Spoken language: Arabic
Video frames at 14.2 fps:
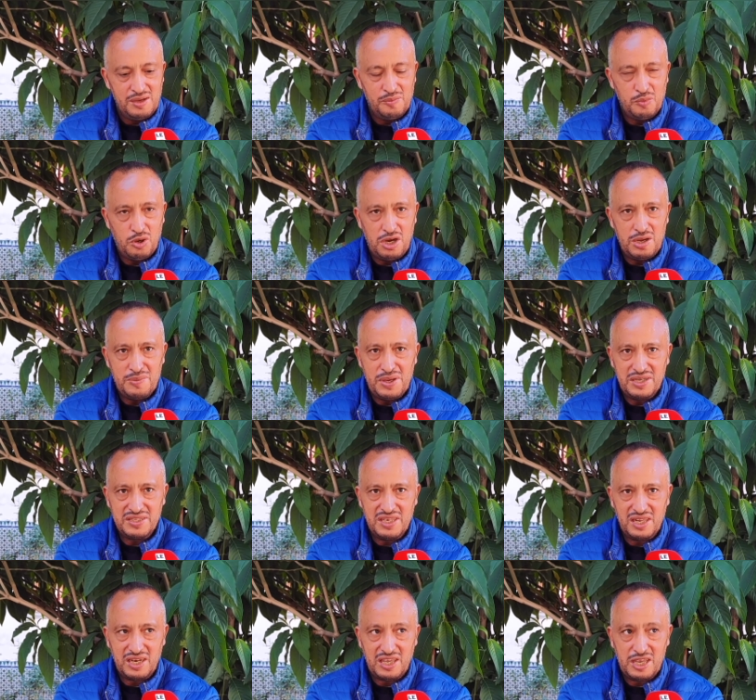مقابله
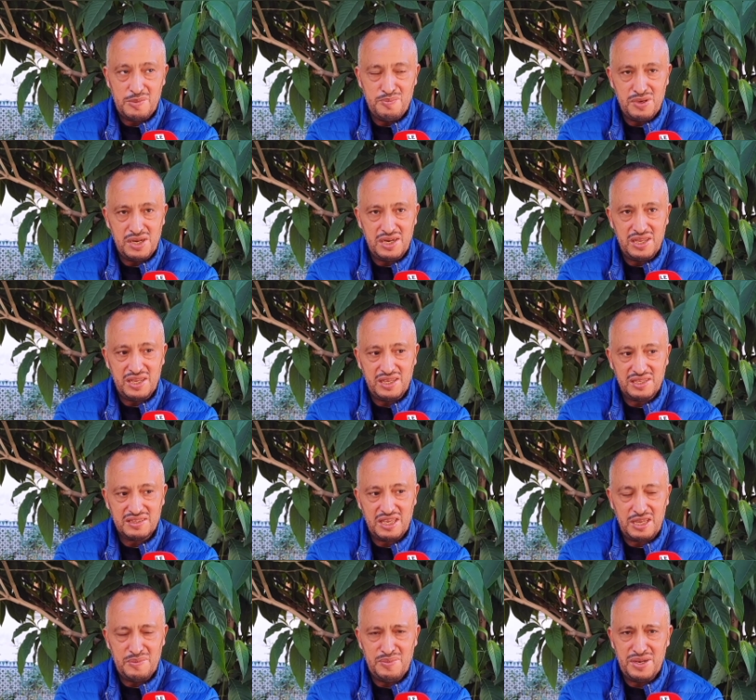ديال القمه
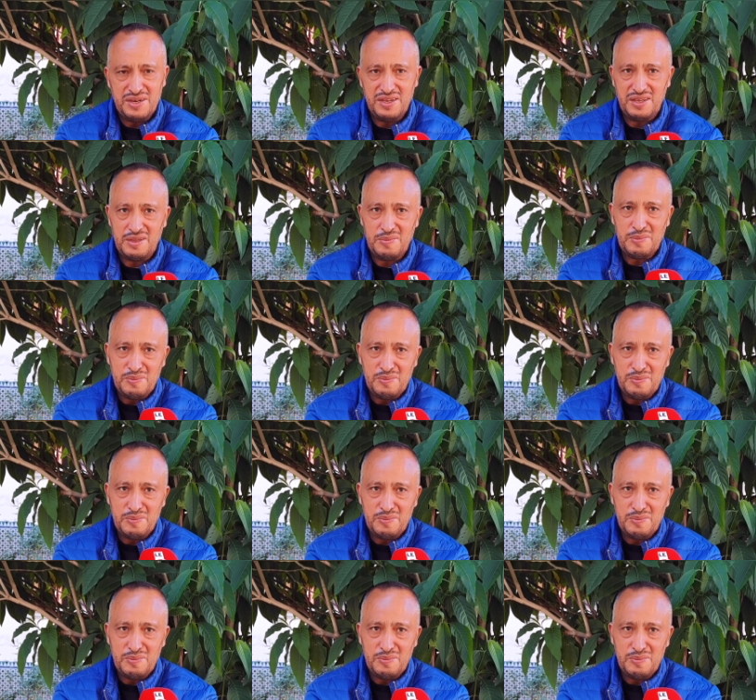دائما